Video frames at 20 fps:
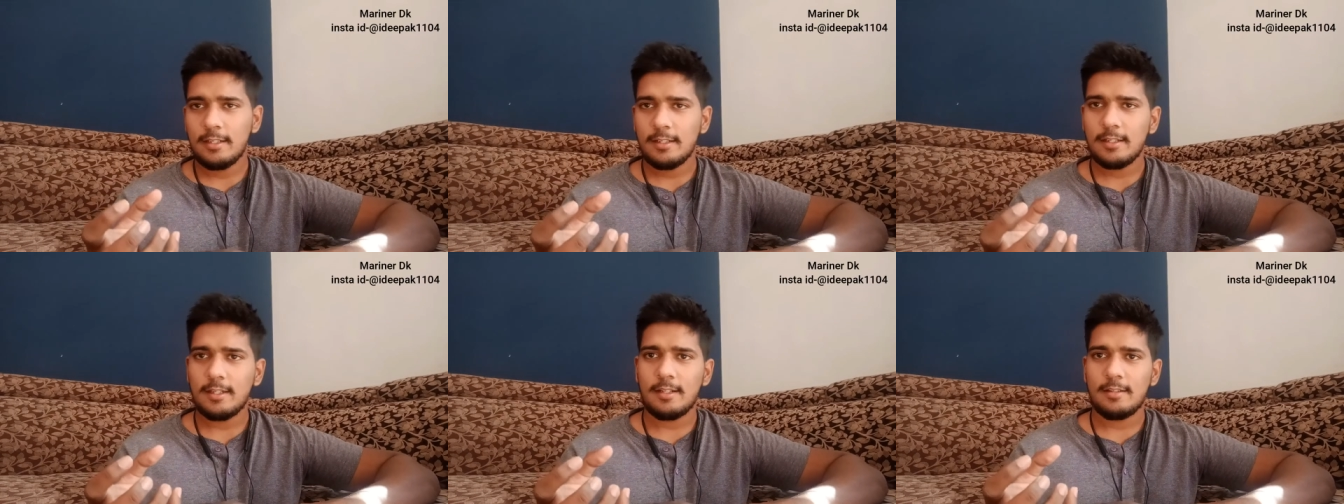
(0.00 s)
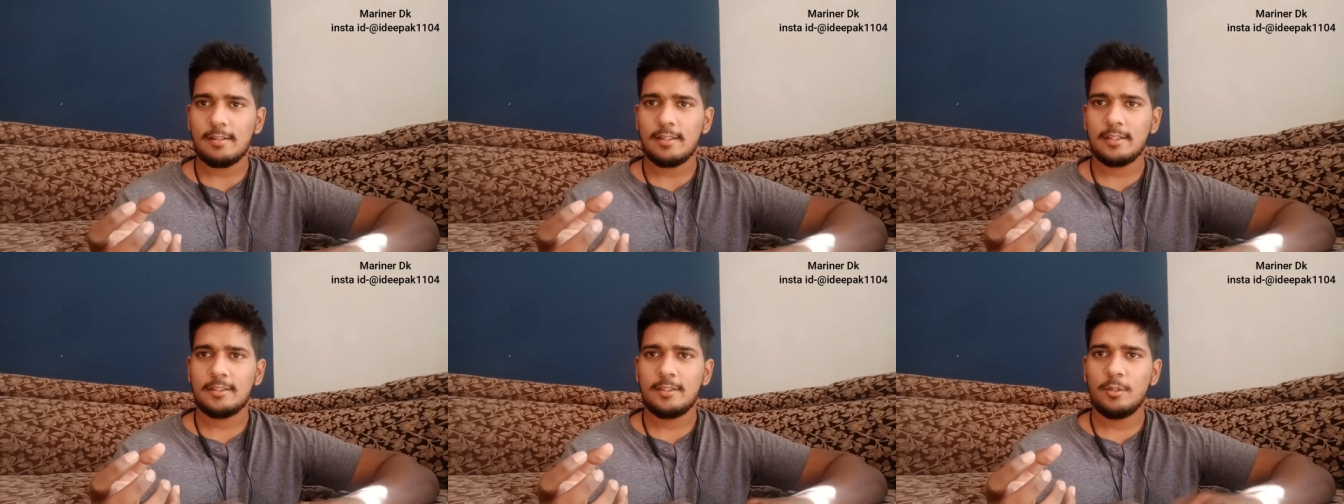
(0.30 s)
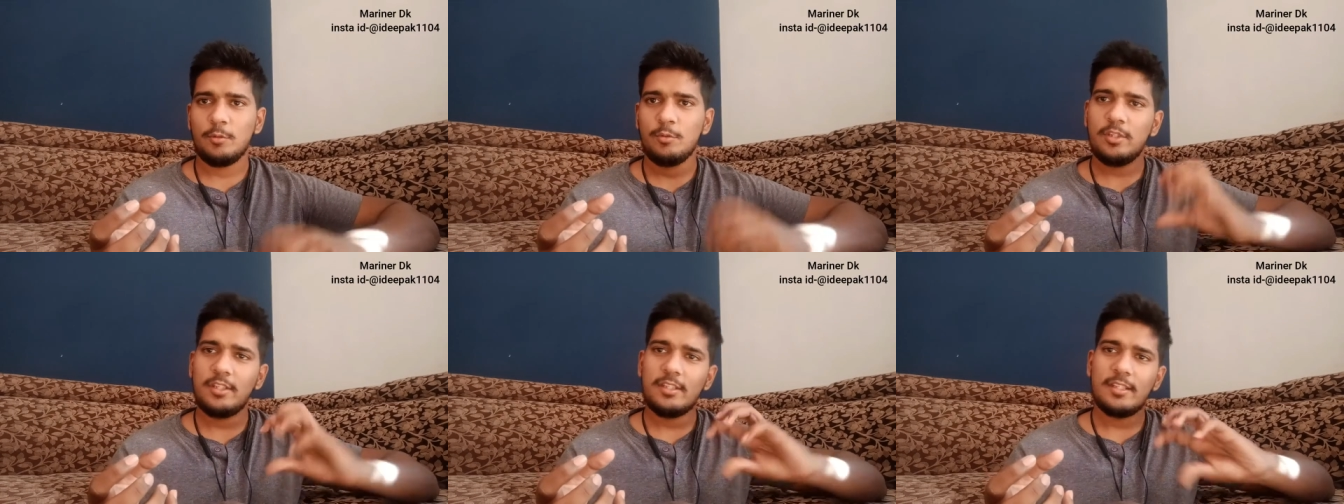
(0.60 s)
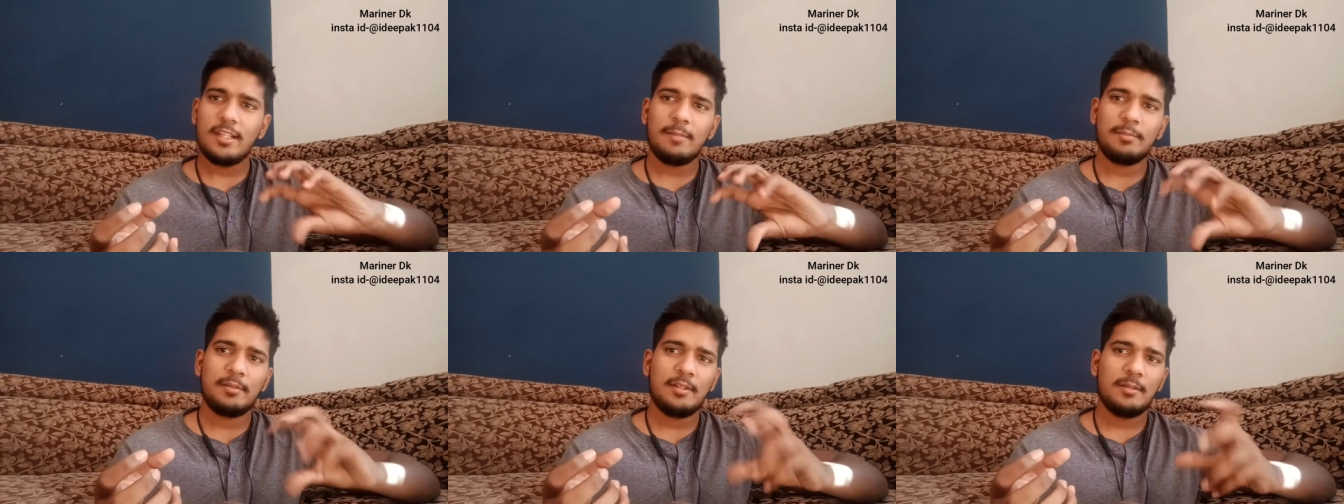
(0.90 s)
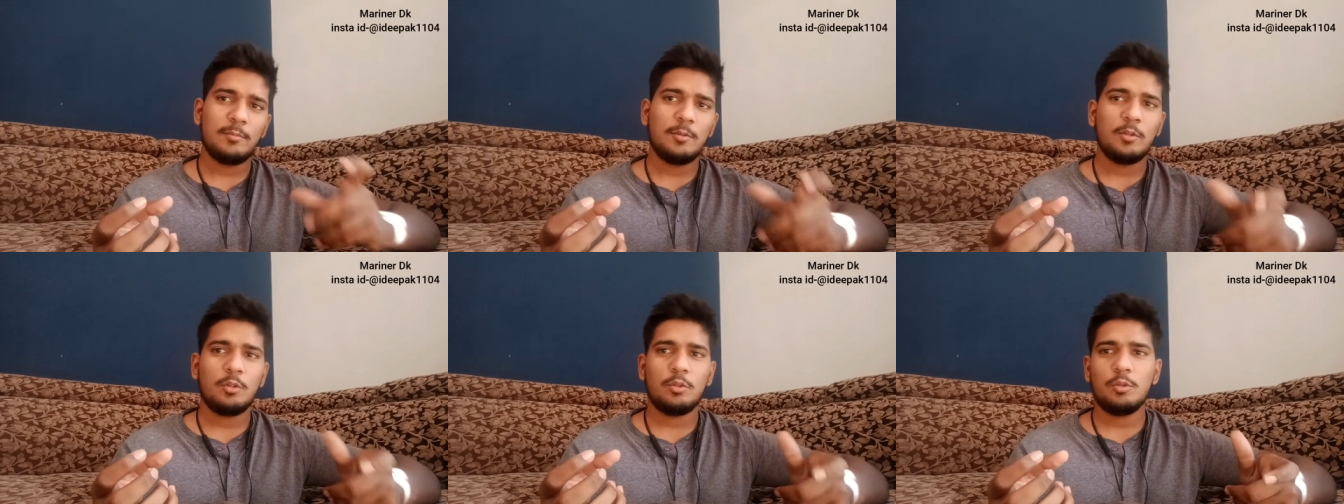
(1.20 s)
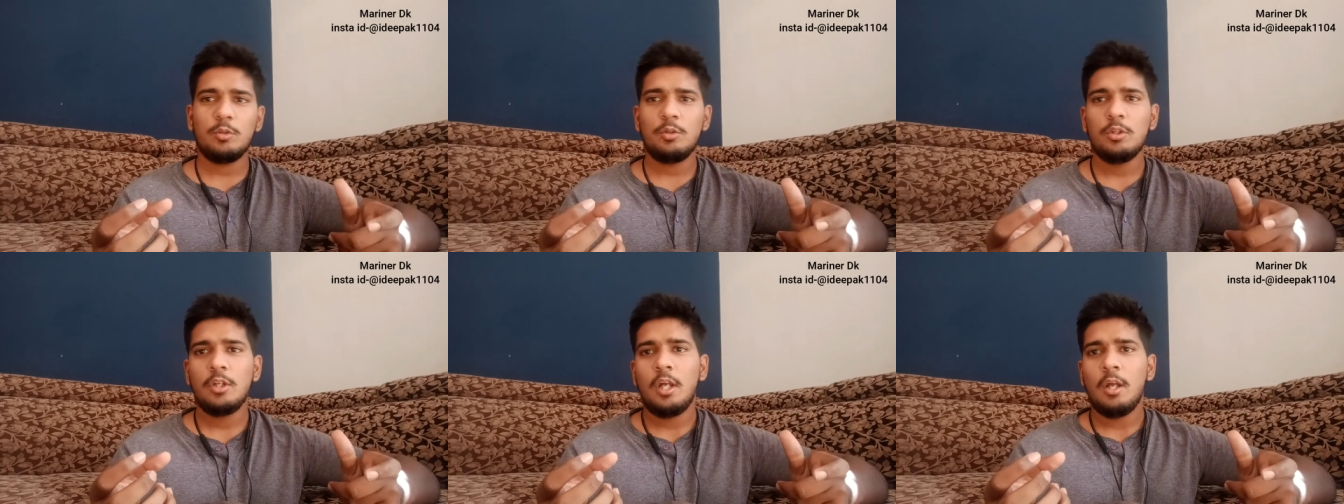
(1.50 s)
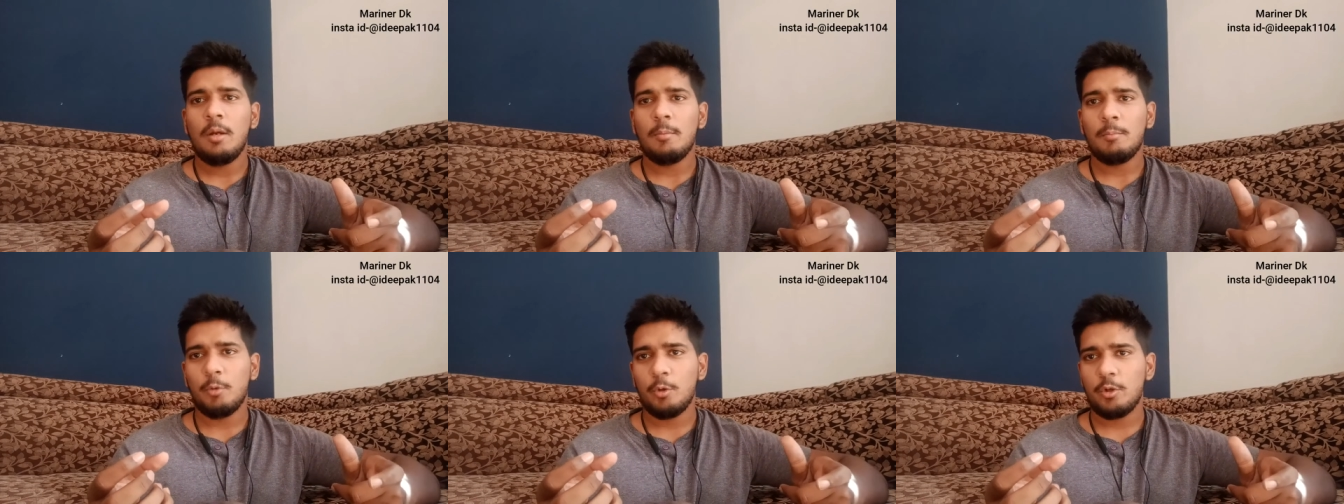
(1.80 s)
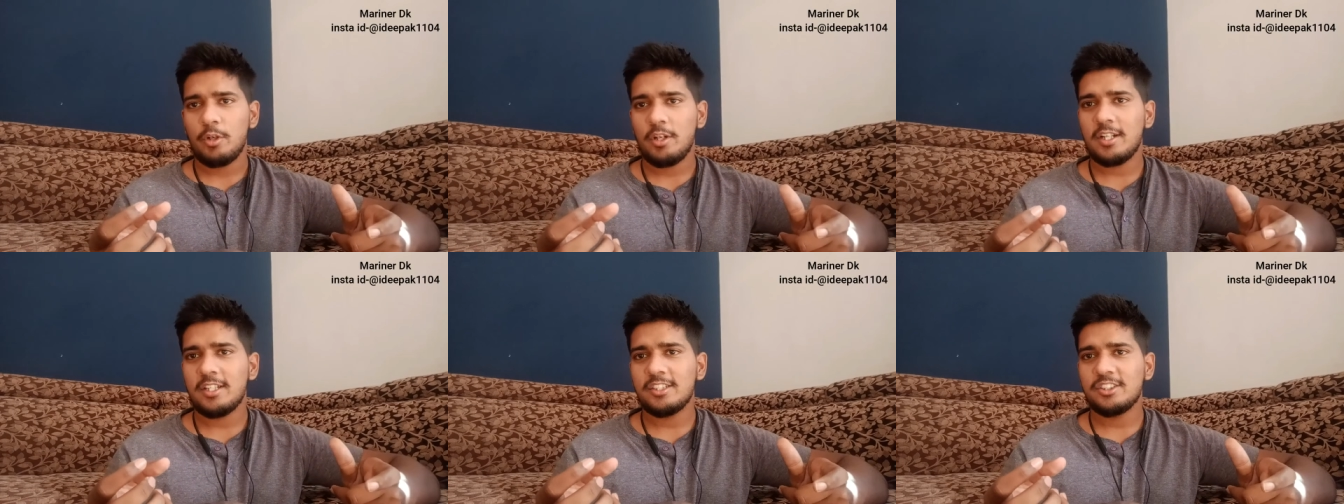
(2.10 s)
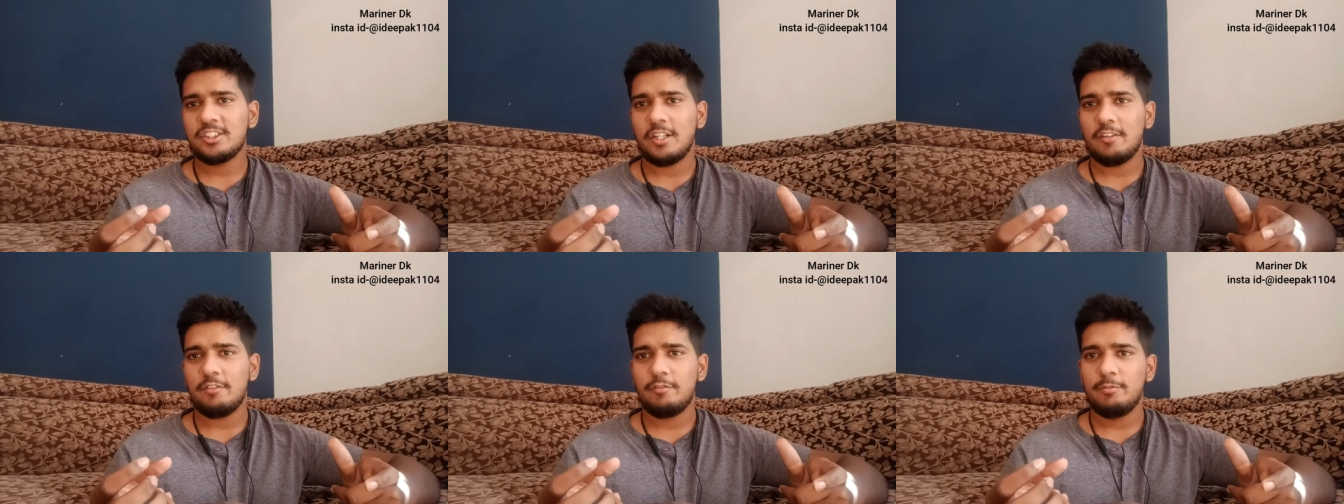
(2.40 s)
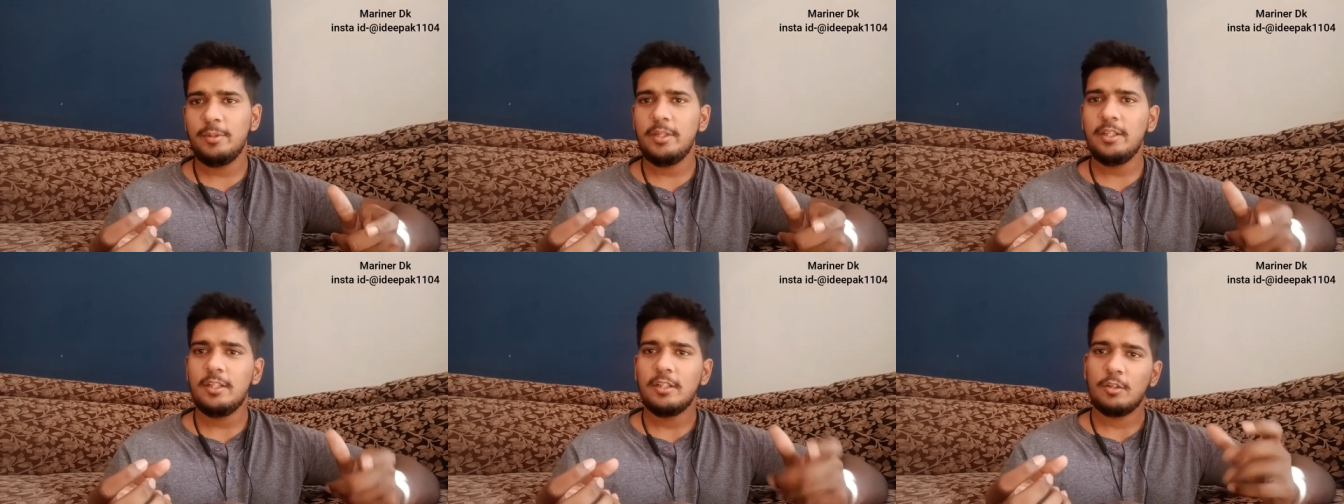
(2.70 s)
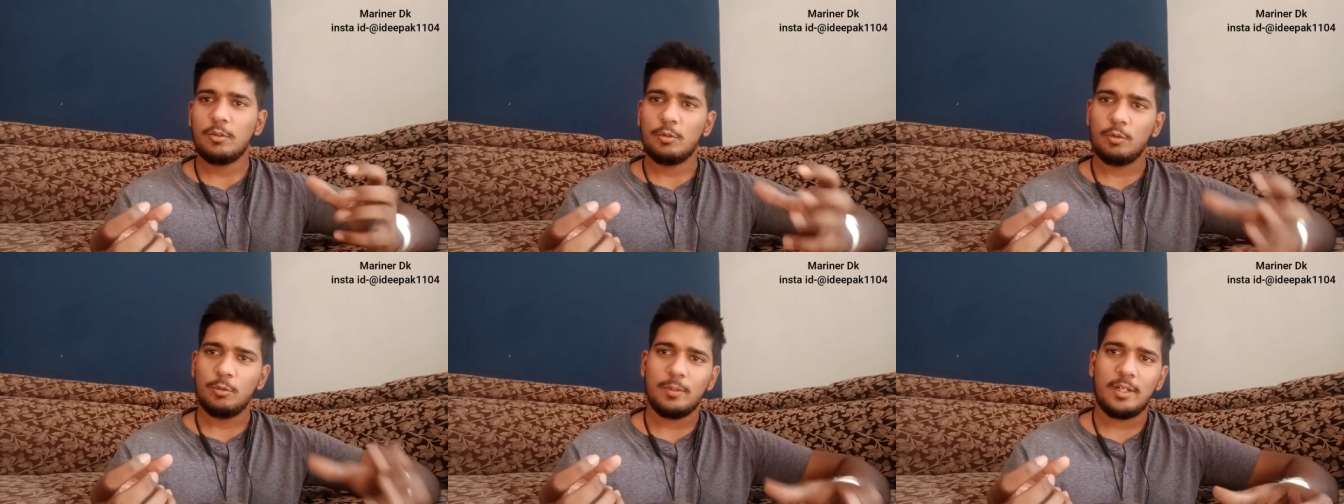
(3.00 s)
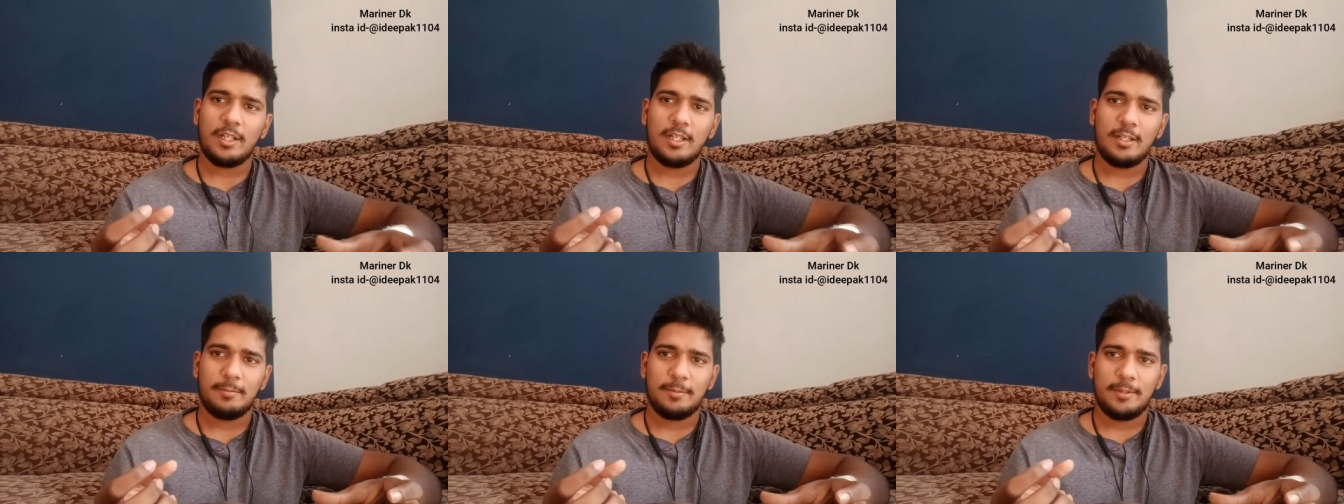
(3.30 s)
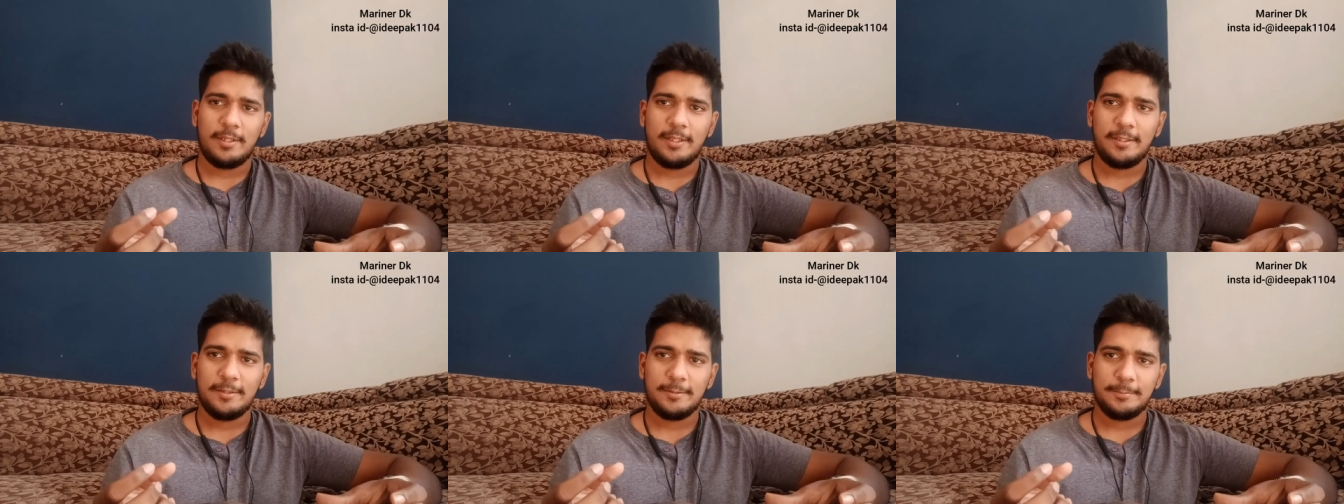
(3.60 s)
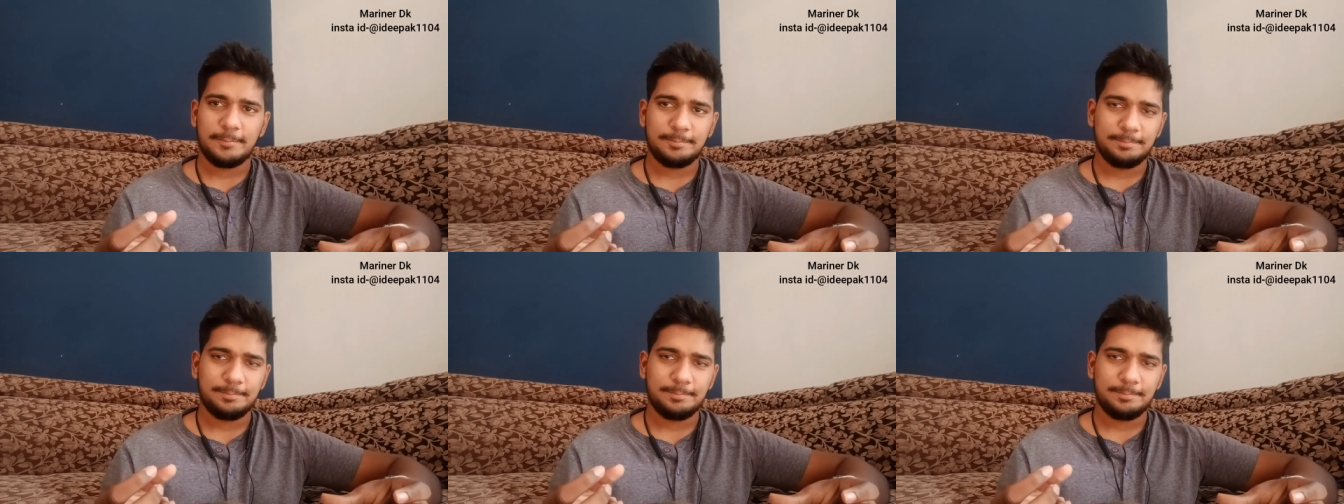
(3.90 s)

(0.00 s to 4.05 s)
कर सकते हैं उसी हिसाब से हमको मोटर का शाफ्ट भी घुमाना पड़ेगा